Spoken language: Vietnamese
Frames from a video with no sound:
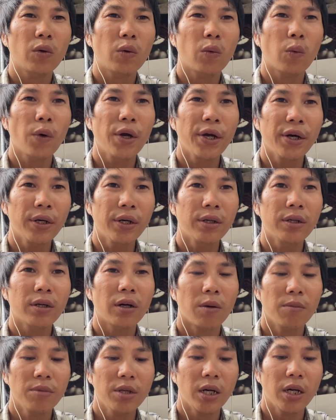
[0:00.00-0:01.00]
quê hương
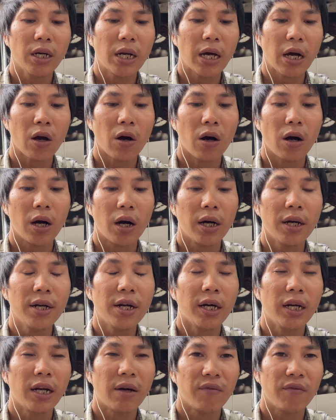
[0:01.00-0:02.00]
cũng như là còn ở
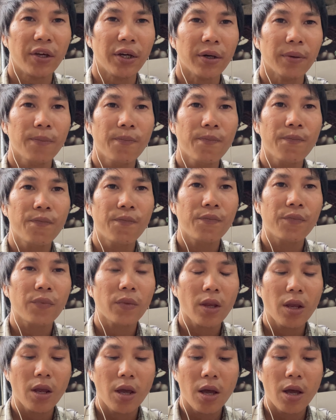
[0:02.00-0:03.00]
nơi làm việc
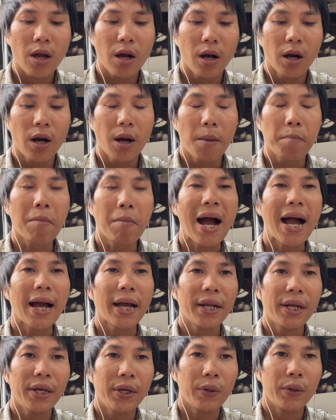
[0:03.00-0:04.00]
ba
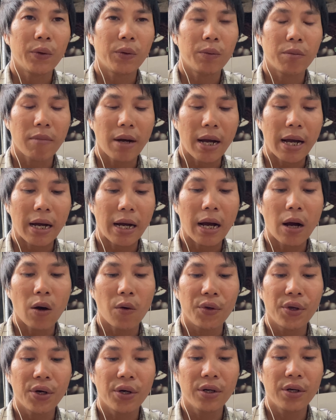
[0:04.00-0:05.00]
cái điều mà hầu
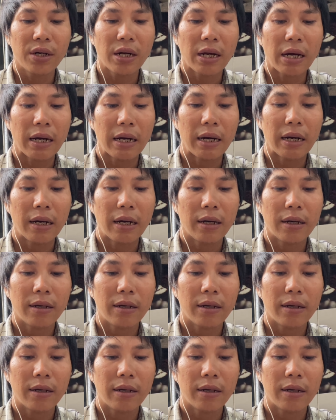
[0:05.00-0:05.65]
như là